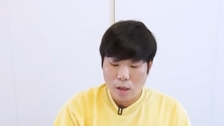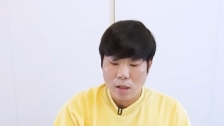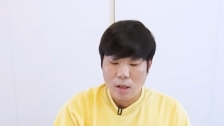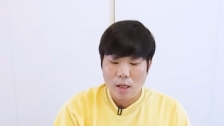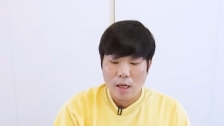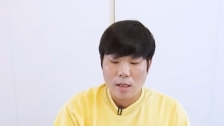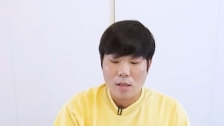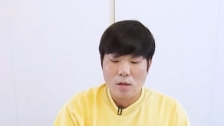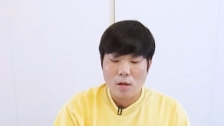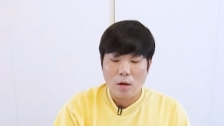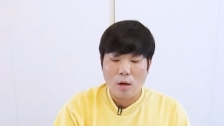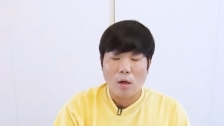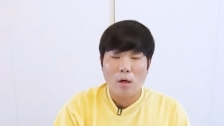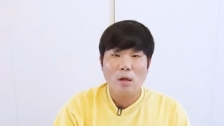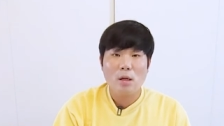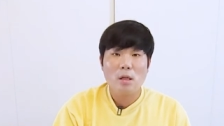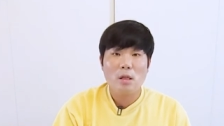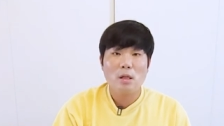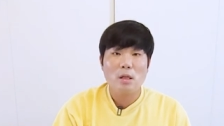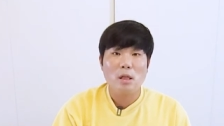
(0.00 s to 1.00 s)

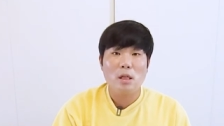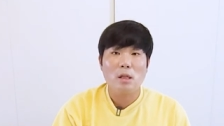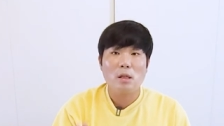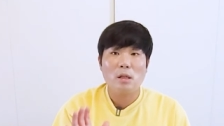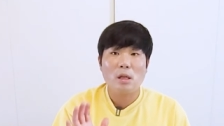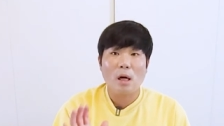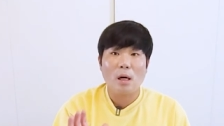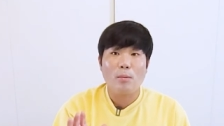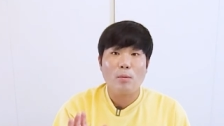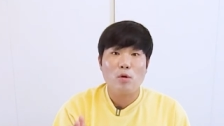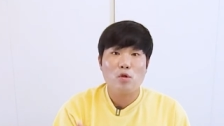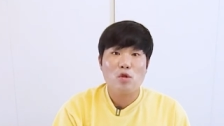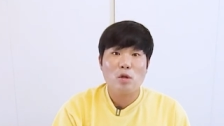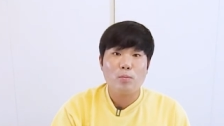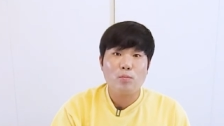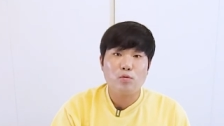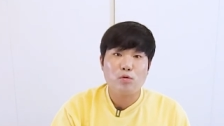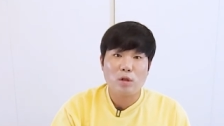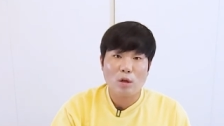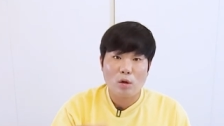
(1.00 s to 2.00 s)
있니해서 있다가
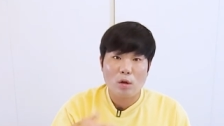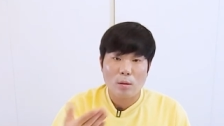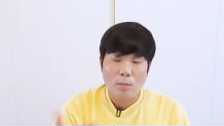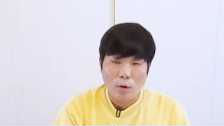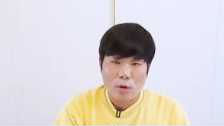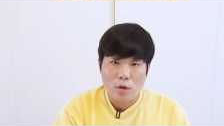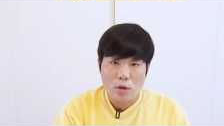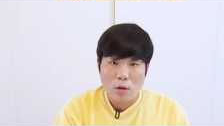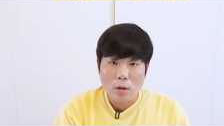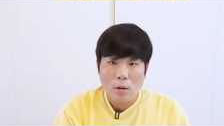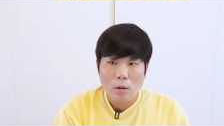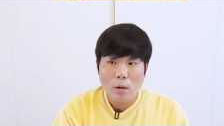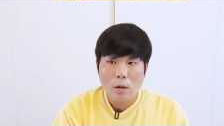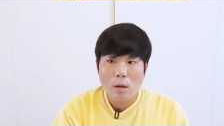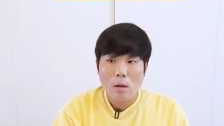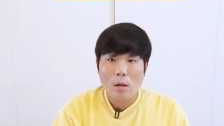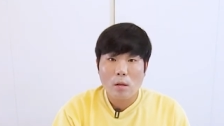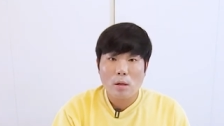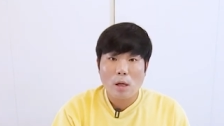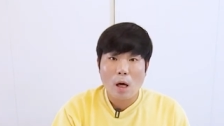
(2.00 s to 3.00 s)
먼저 부작용이 먼저?
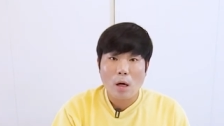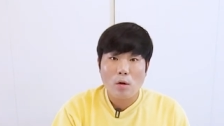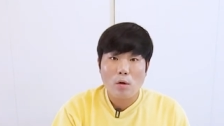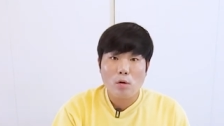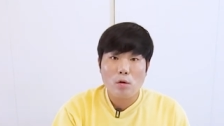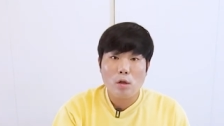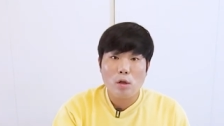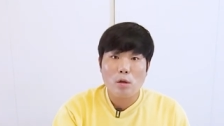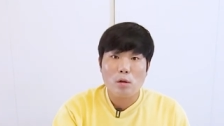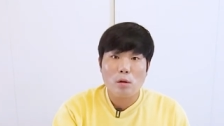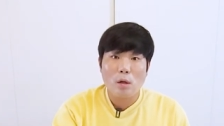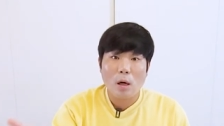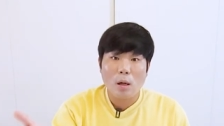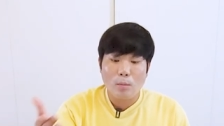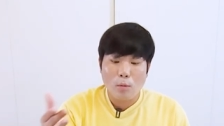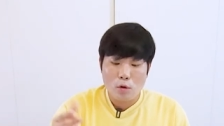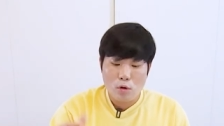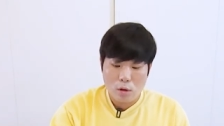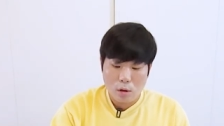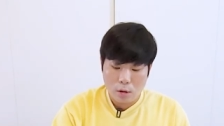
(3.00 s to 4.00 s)
당연히
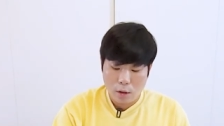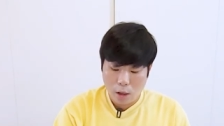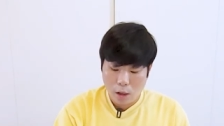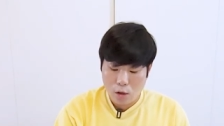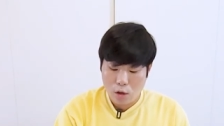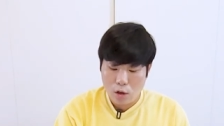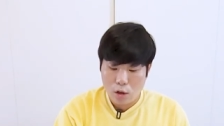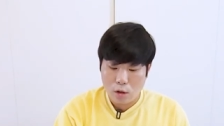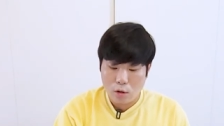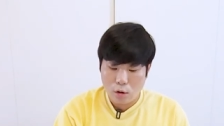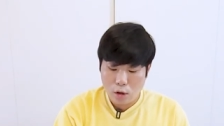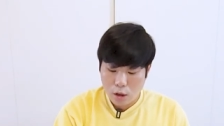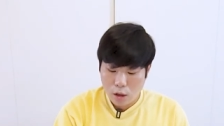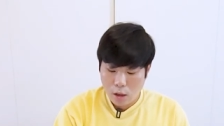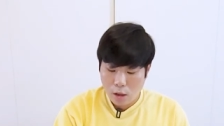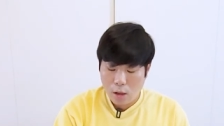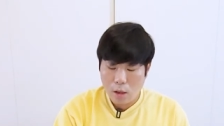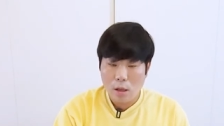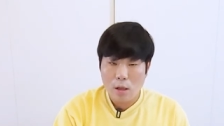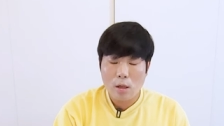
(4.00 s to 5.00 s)
있다가 먼저가 되겠지
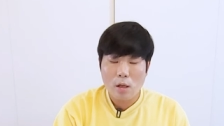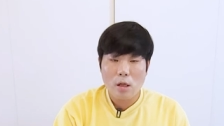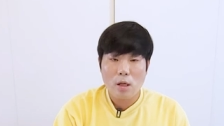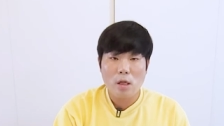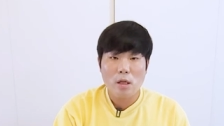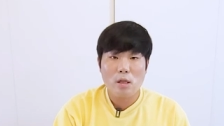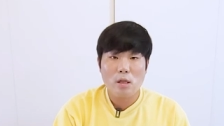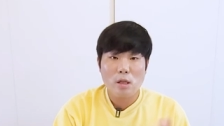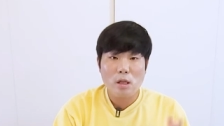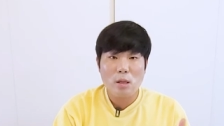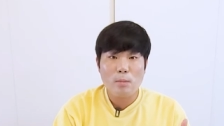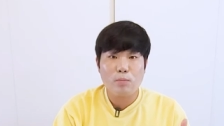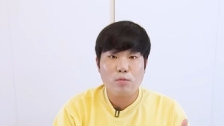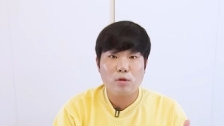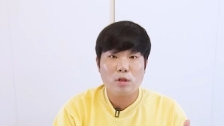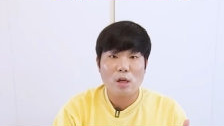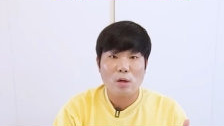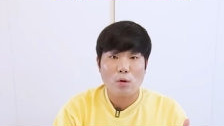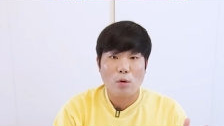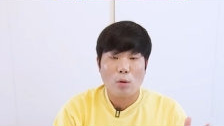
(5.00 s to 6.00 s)
그지? 있니
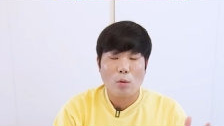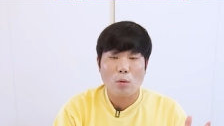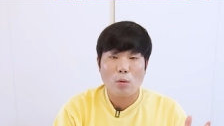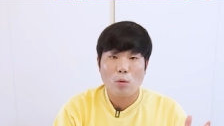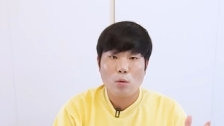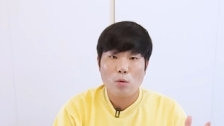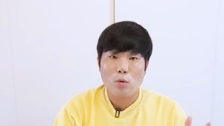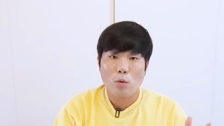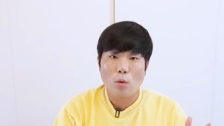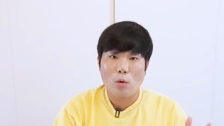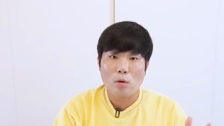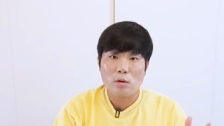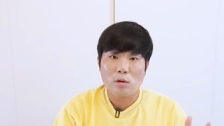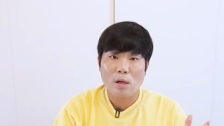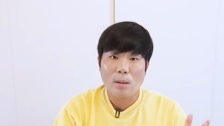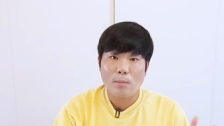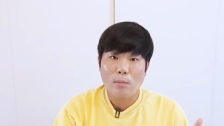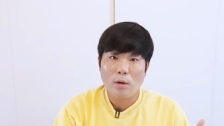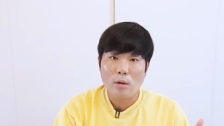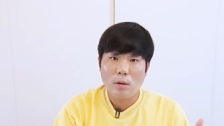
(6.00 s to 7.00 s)
부작용
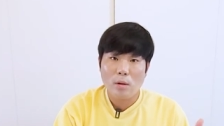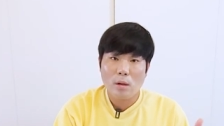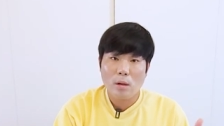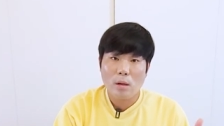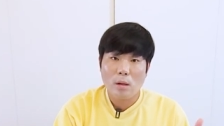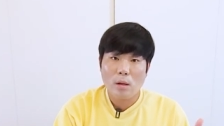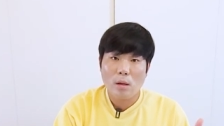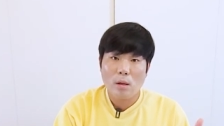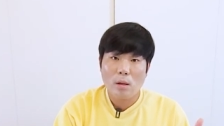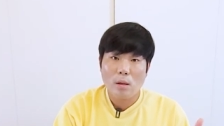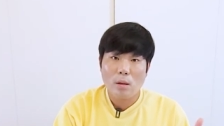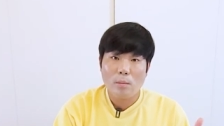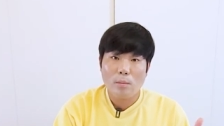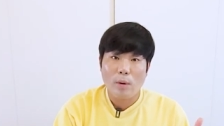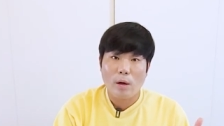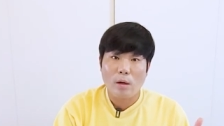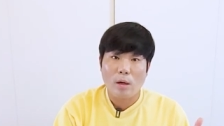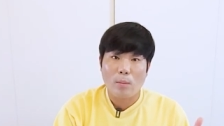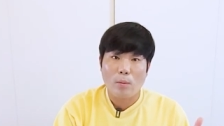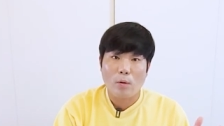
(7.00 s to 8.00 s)
요것을 한번
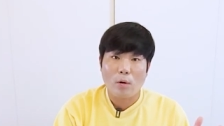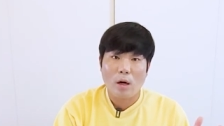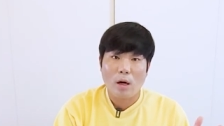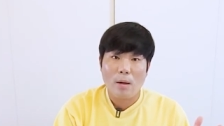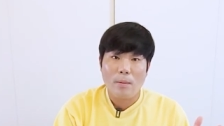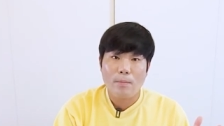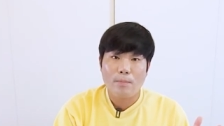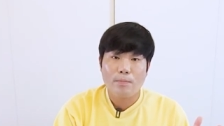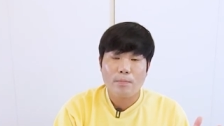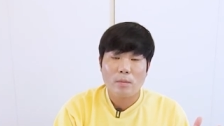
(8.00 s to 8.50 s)
배열해 볼까?